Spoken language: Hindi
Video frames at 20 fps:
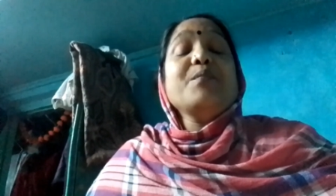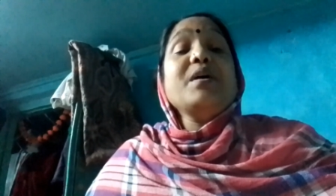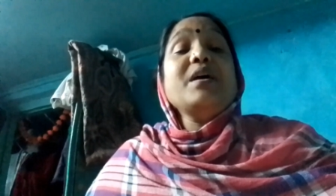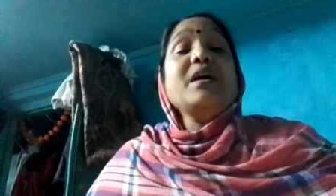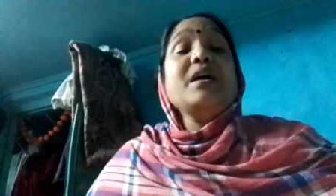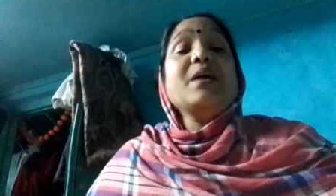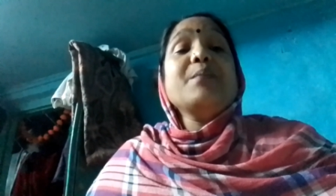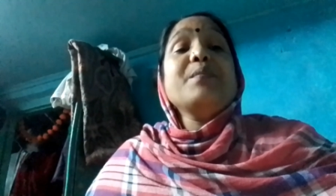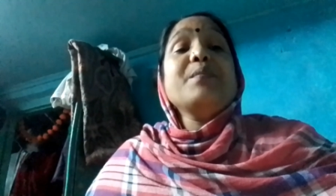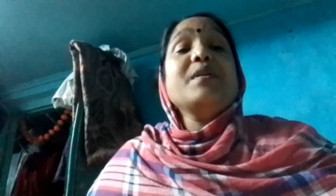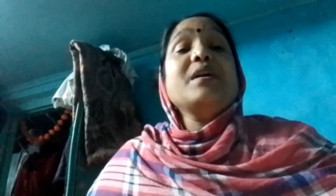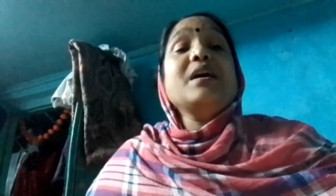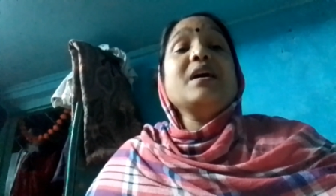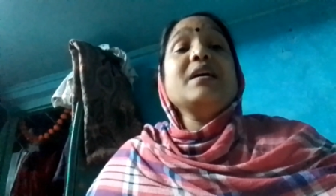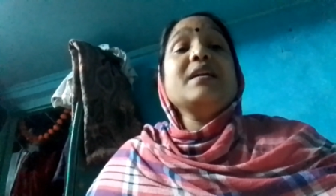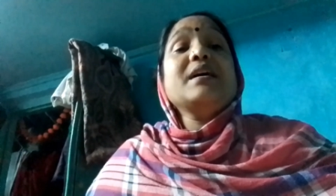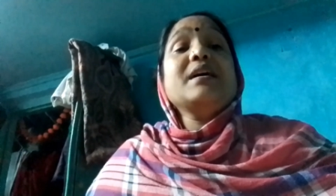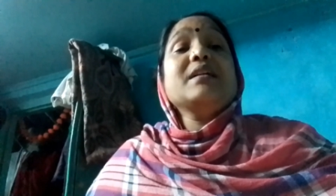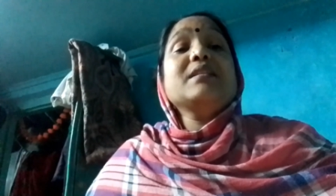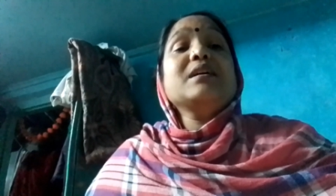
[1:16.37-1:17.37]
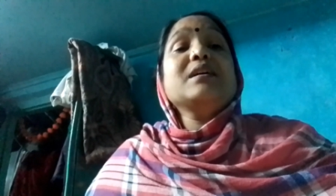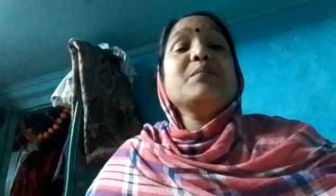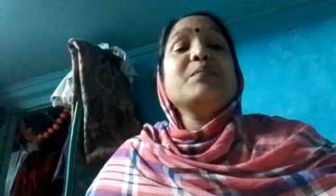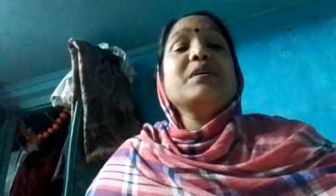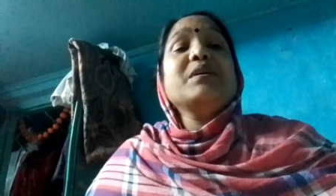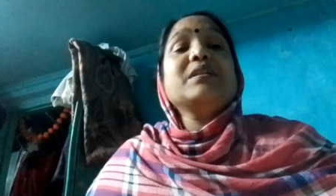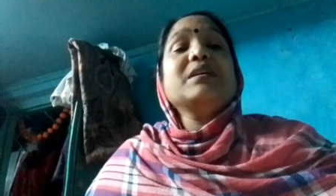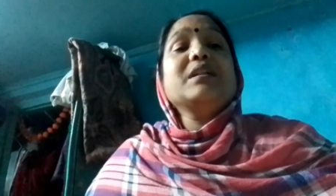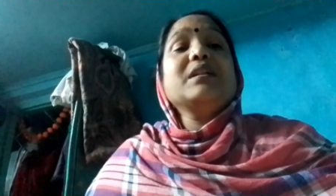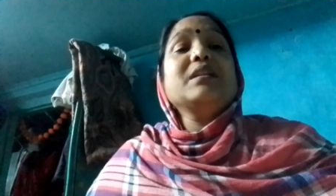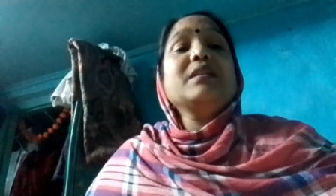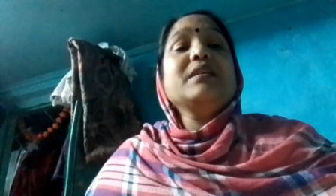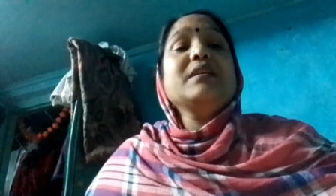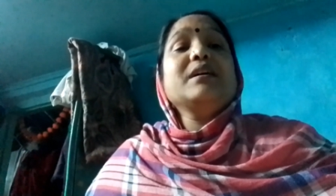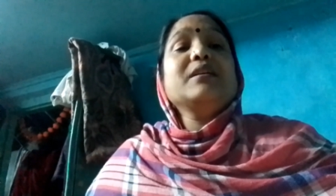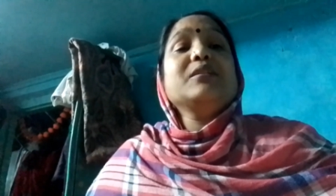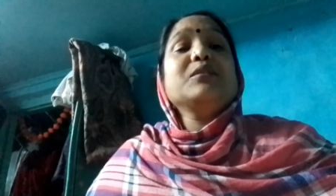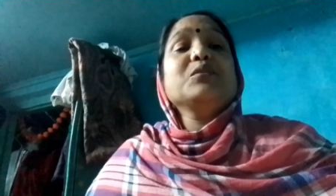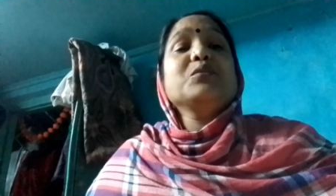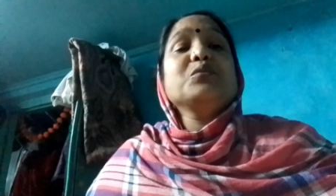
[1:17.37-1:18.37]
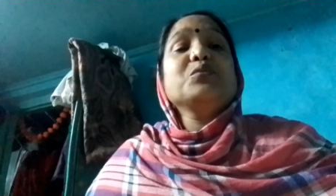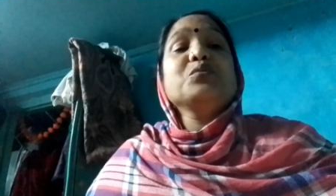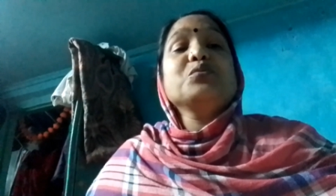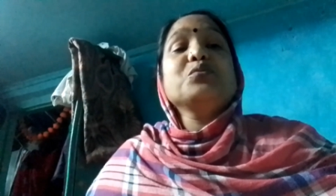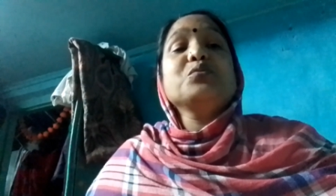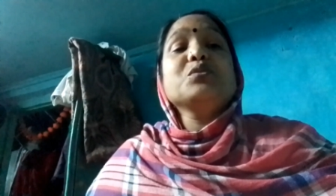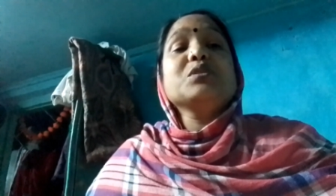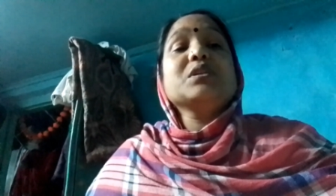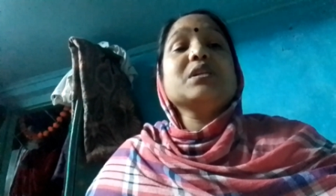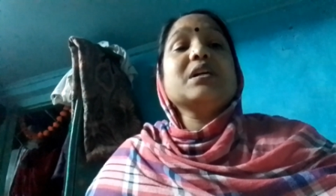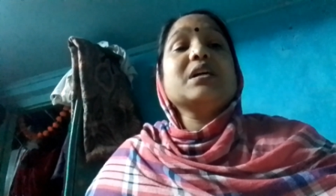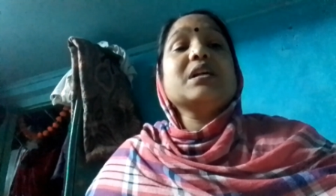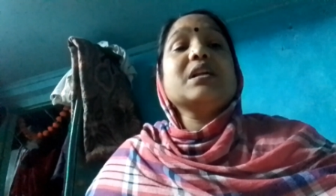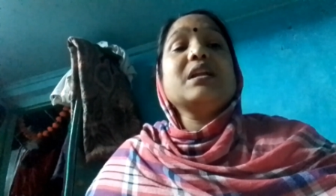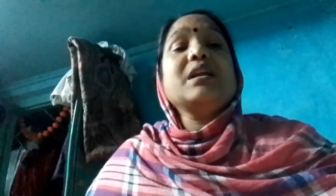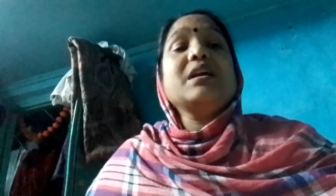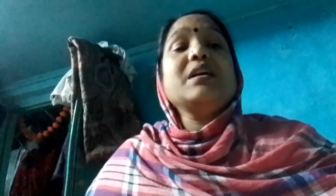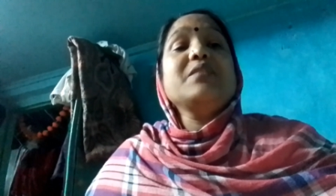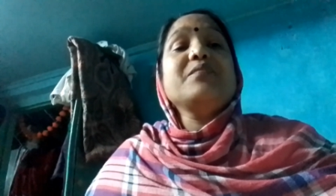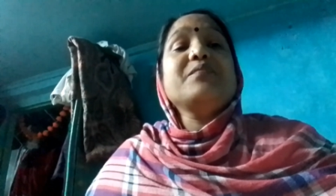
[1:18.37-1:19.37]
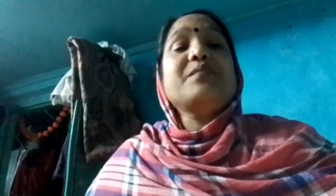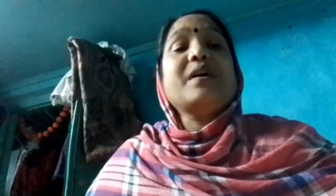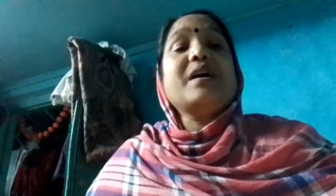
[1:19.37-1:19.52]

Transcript: मैं अपना इरादा बदल दिया तो तू कुछ कर नहीं